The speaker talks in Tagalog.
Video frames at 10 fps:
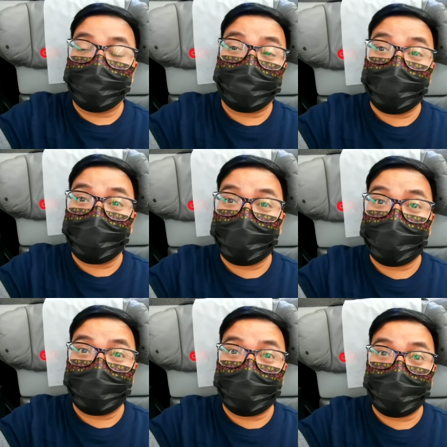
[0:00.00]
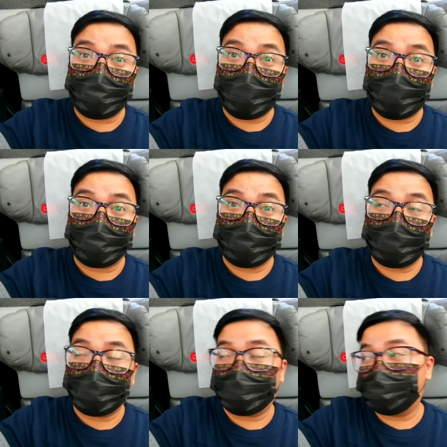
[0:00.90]
Panigurado, hindi yung
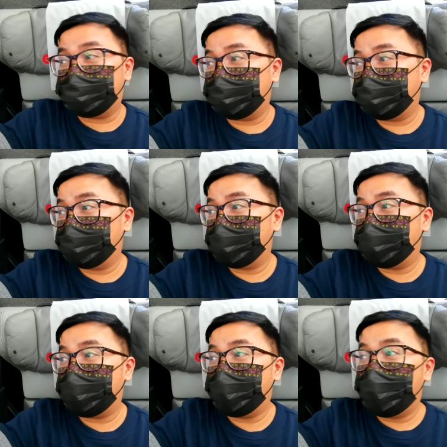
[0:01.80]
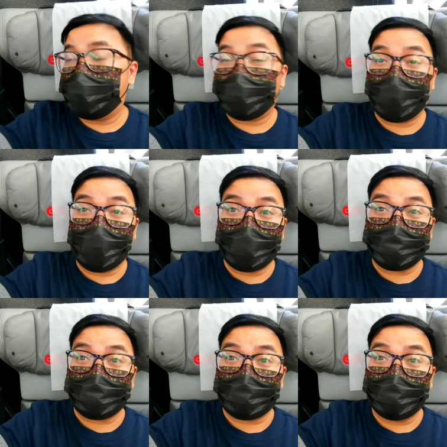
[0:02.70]
palalampasin ni RJ kailan
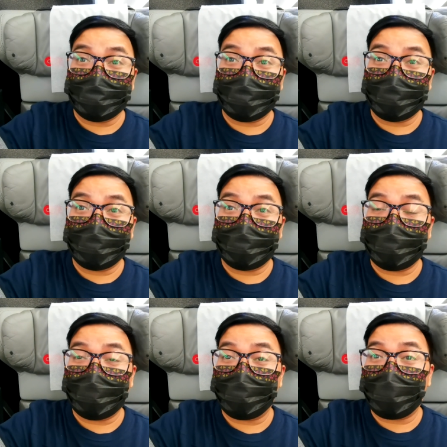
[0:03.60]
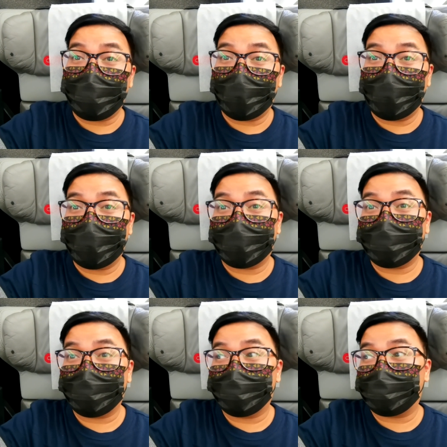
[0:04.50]
si RJ hindi na mapakali
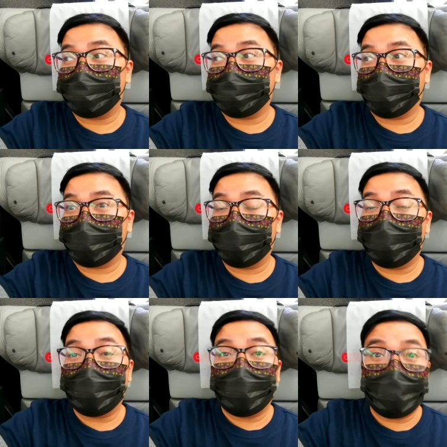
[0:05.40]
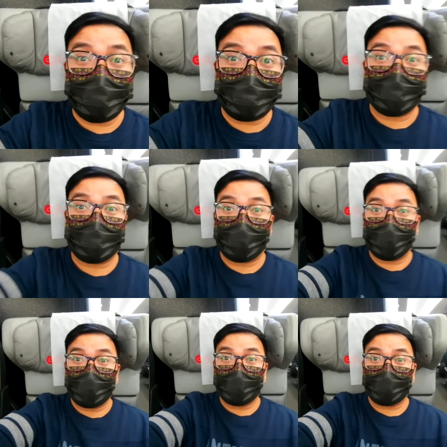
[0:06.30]
kasi gusto niya dito siya sa
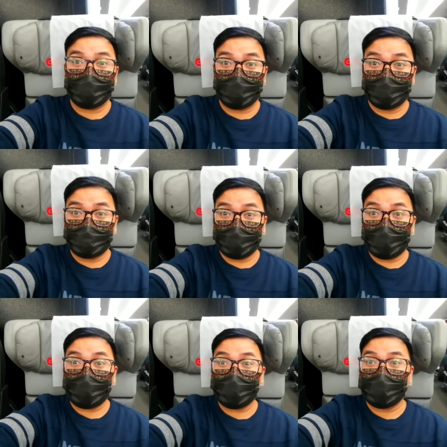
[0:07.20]
gilid ng